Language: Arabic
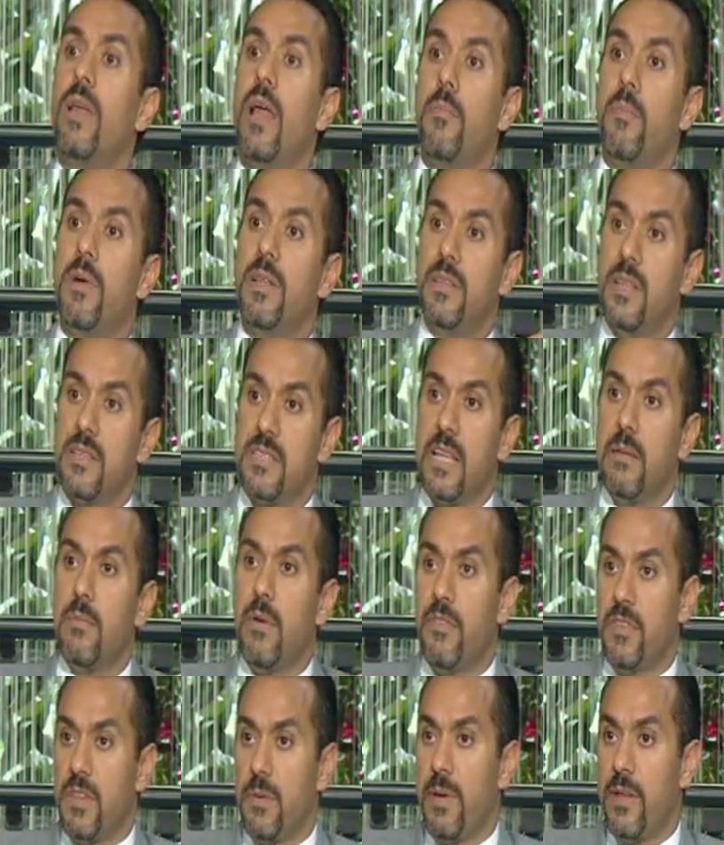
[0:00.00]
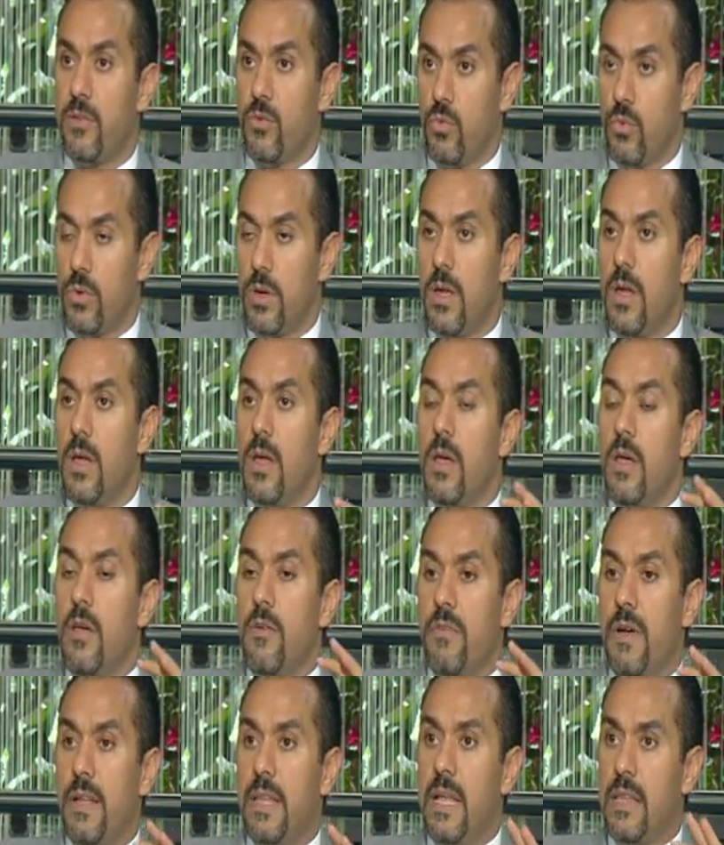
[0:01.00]
لماده صلبه فتبقى دهون
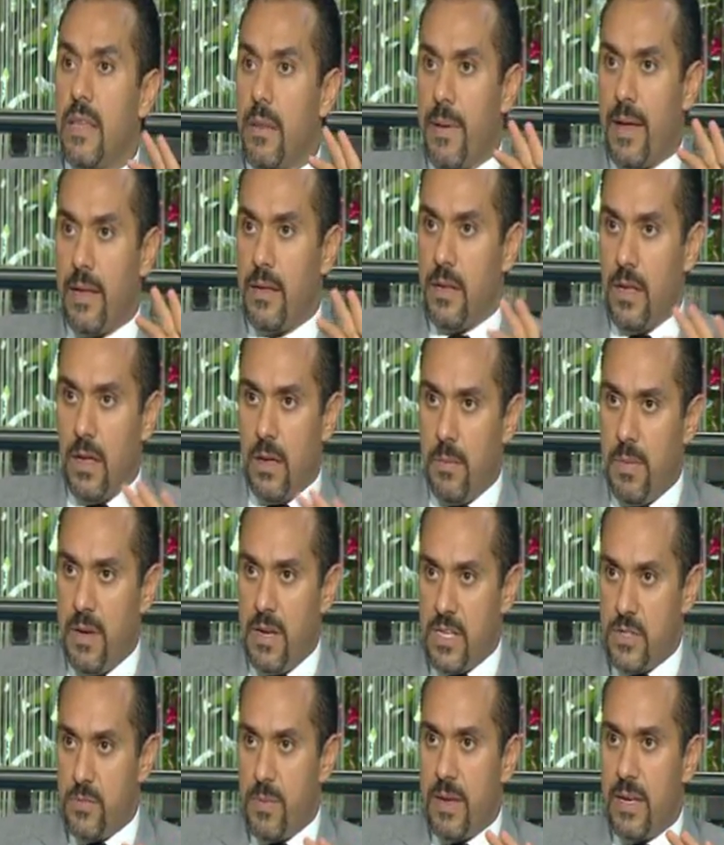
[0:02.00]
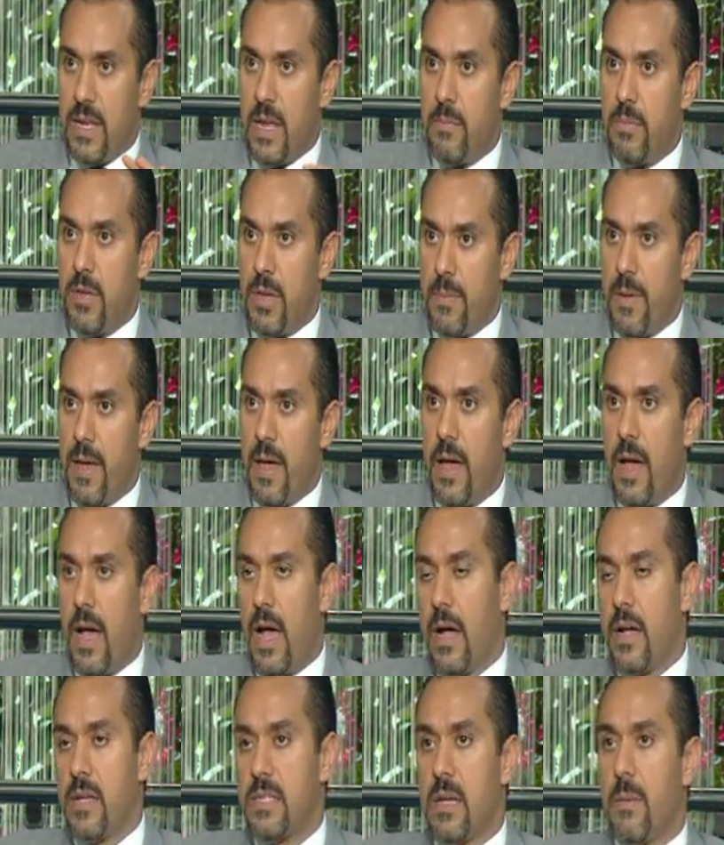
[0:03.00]
فده طبعا بالنسبه لنا بيبقى
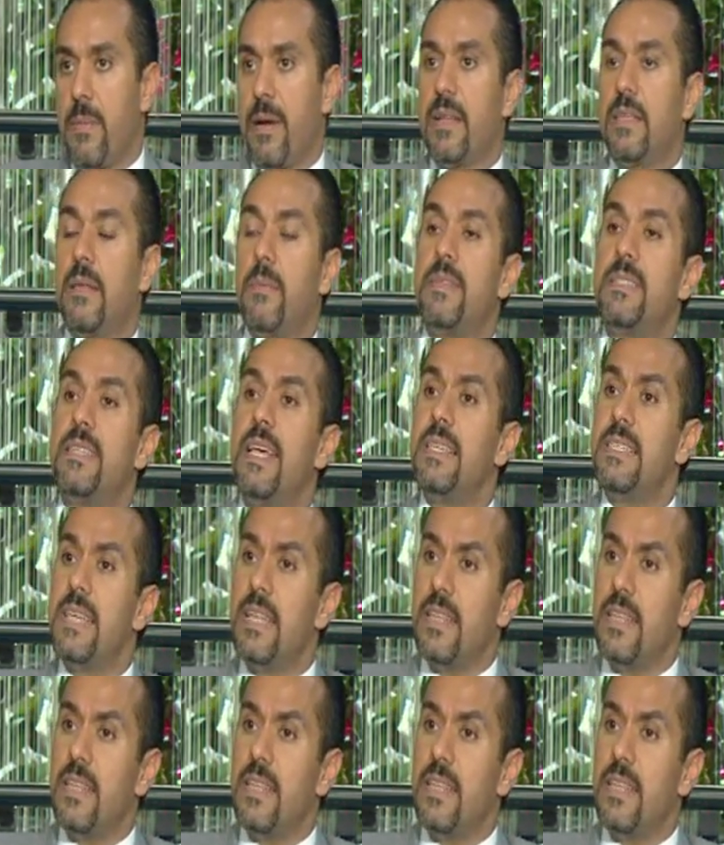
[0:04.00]
حاجه صعبه جدا طب ازاي زاد